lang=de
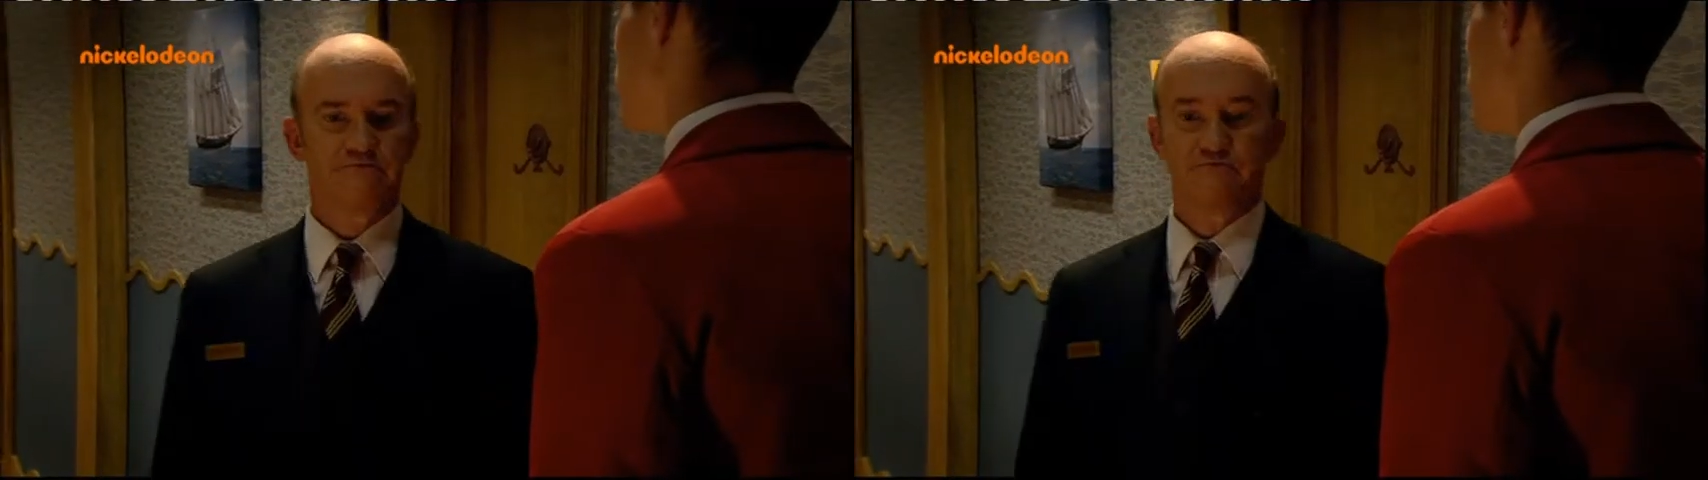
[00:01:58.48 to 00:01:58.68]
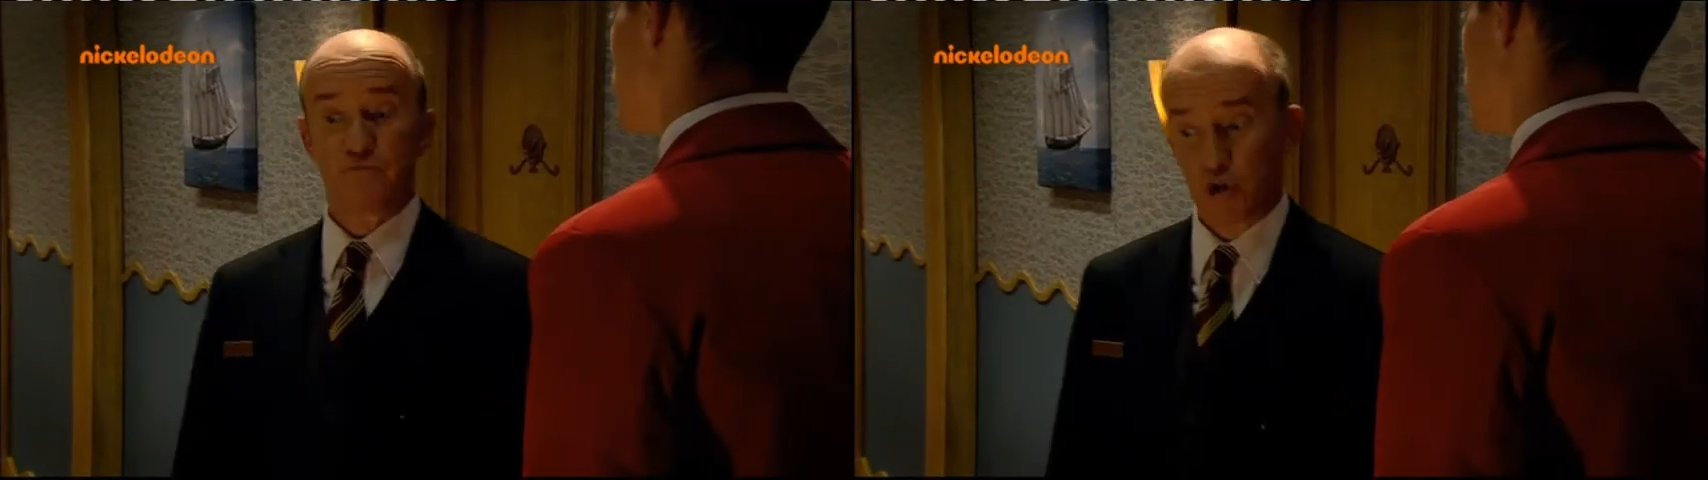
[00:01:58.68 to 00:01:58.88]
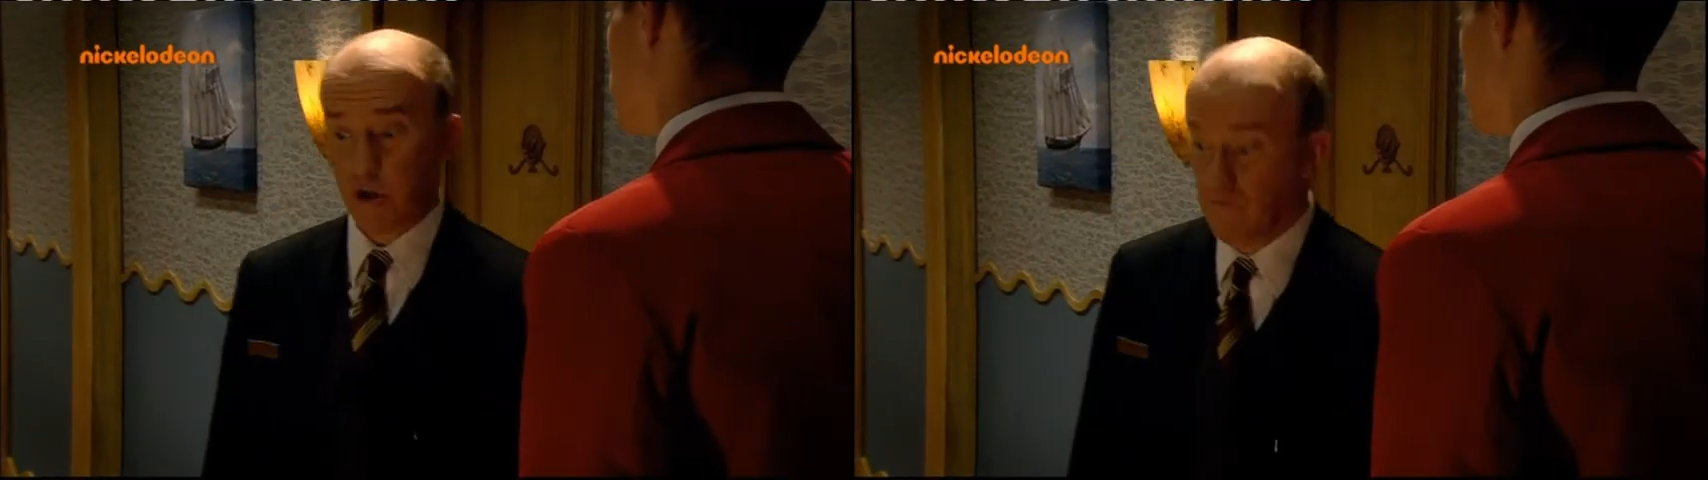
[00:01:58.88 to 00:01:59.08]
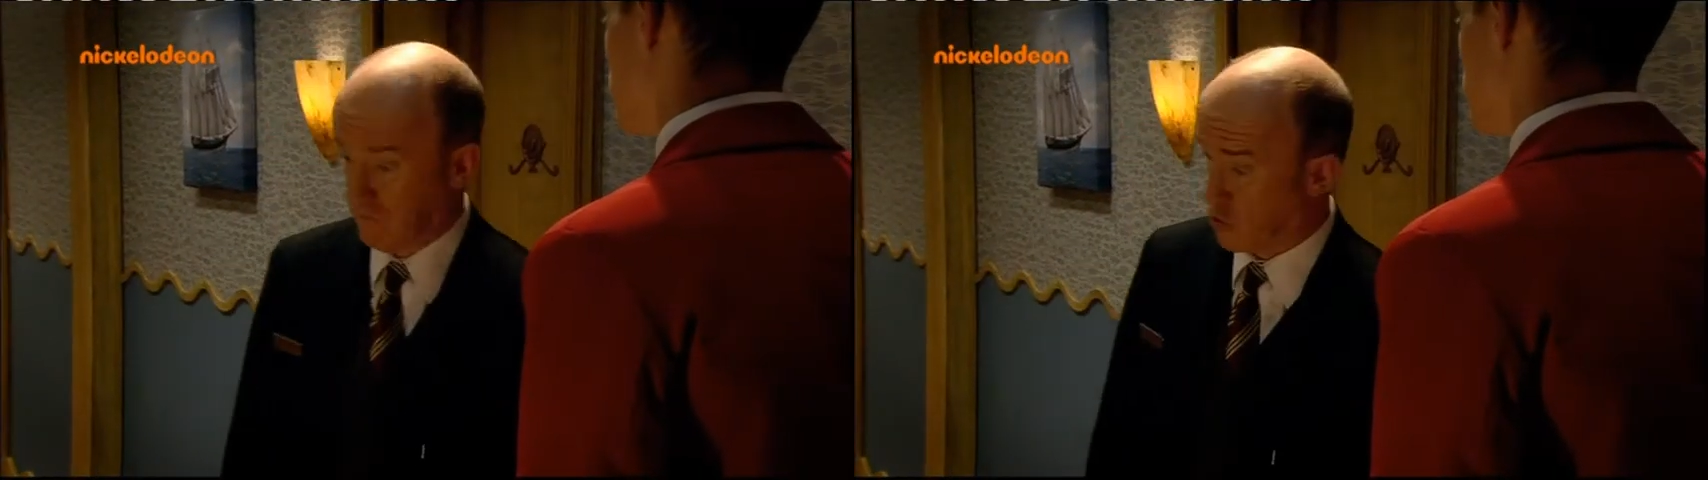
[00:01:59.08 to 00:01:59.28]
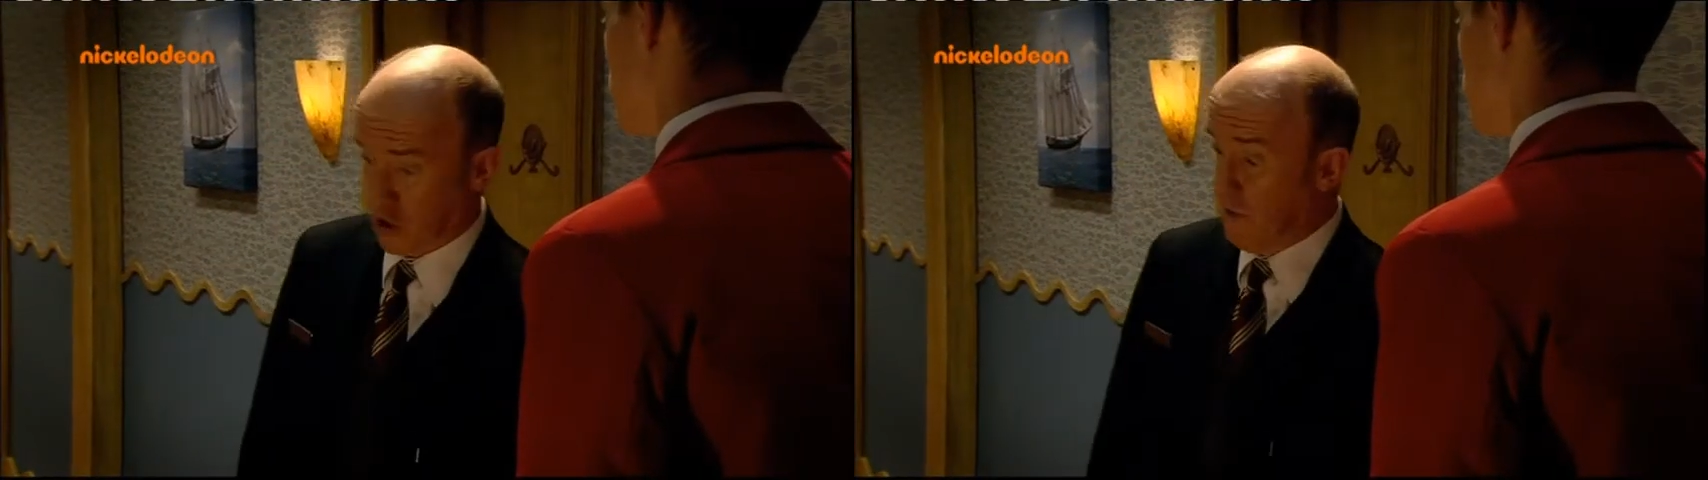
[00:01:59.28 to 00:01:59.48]
Schlimm,
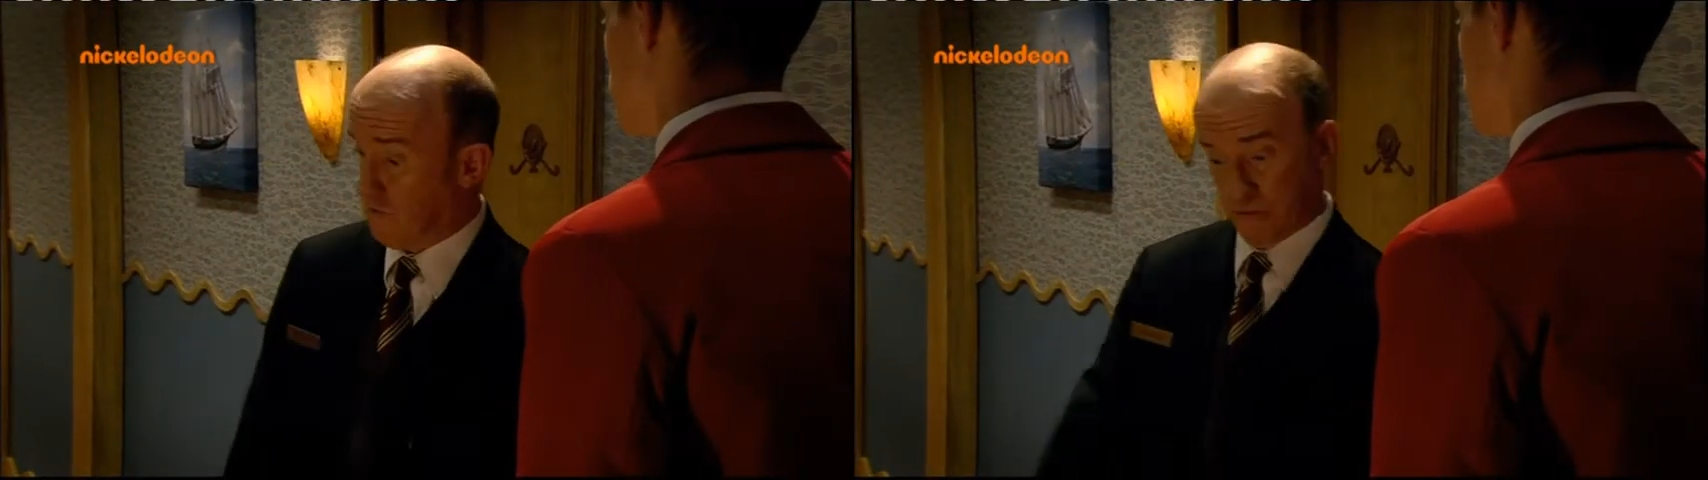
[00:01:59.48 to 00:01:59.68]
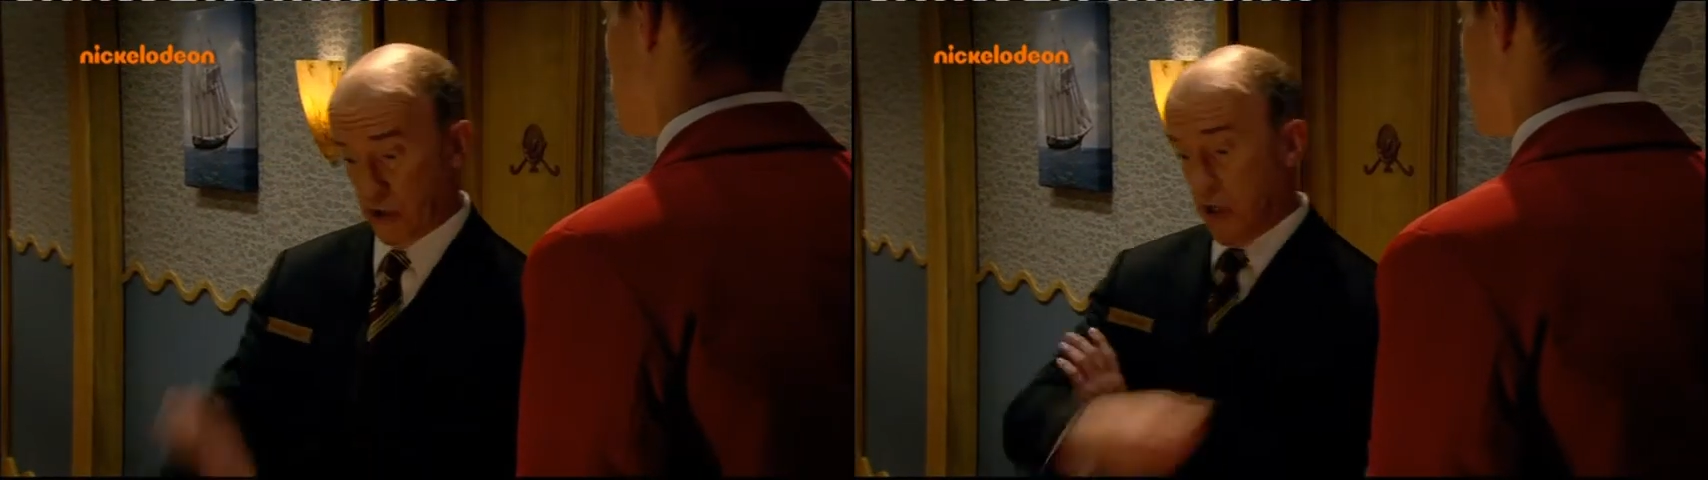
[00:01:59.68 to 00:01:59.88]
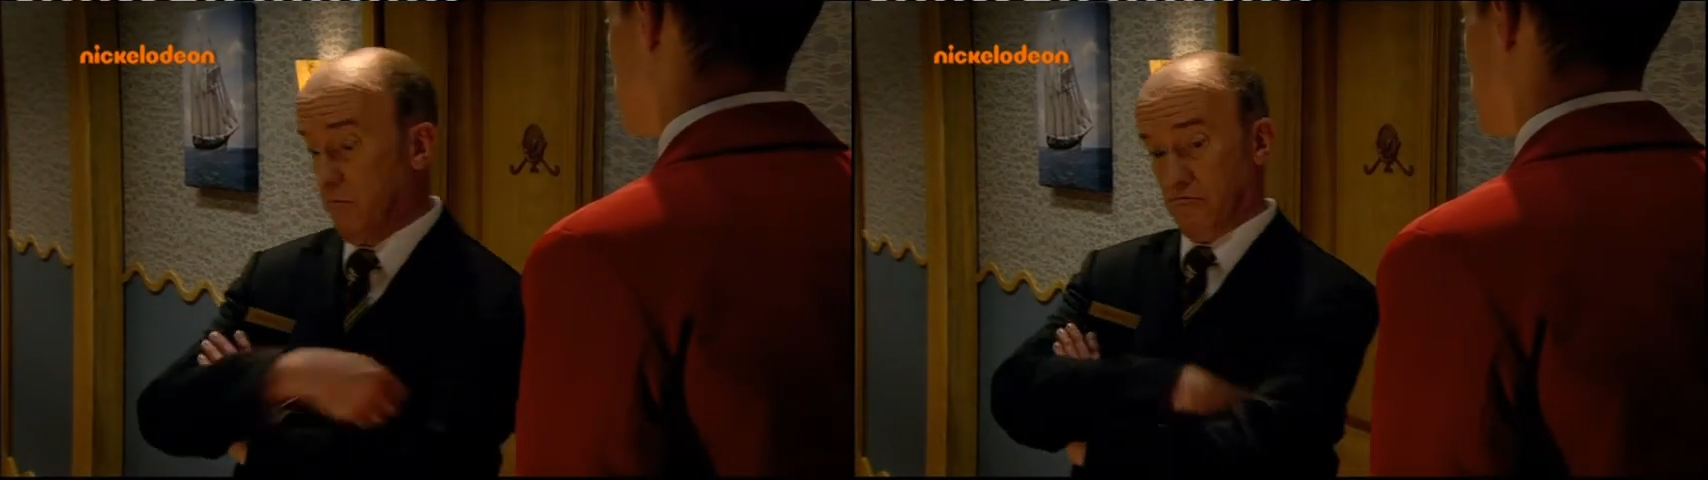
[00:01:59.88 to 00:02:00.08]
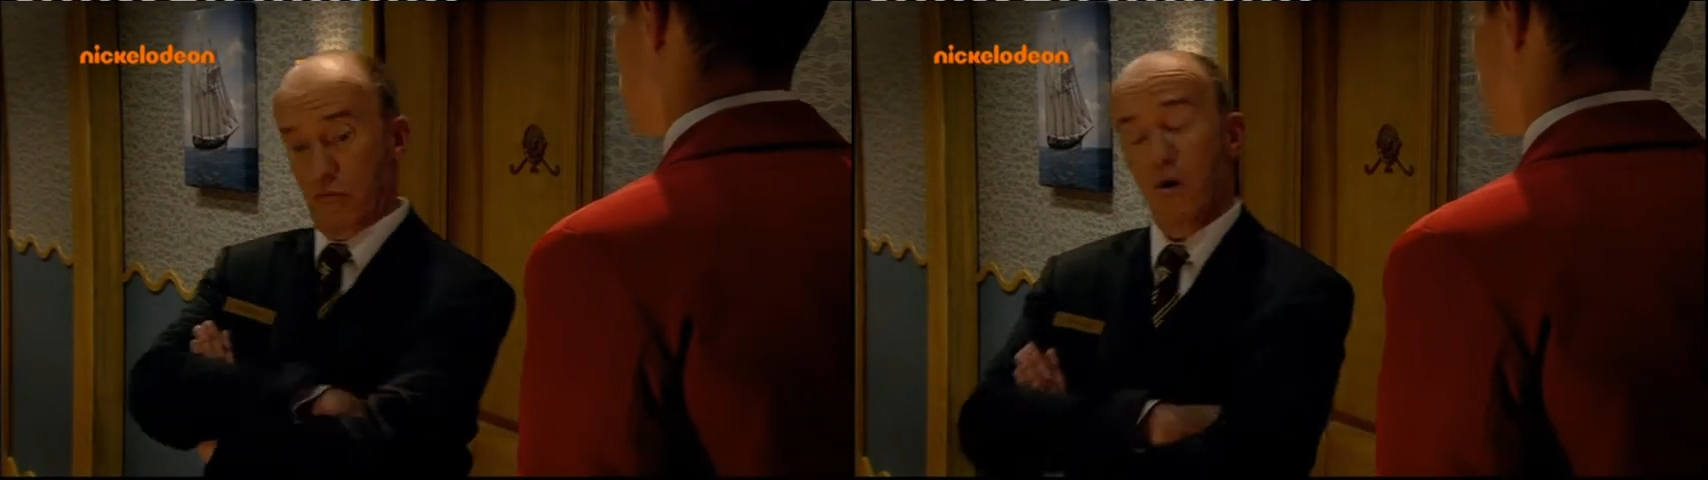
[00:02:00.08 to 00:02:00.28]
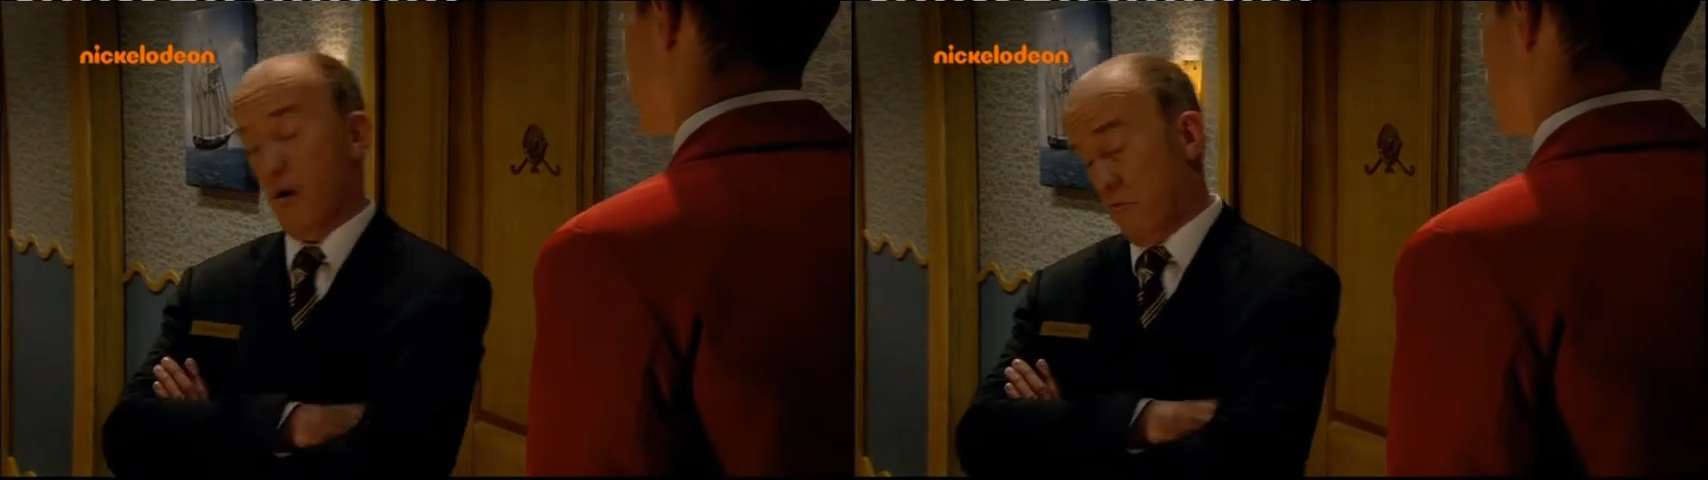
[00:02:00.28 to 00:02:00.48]
schlimm, schlimm, ja.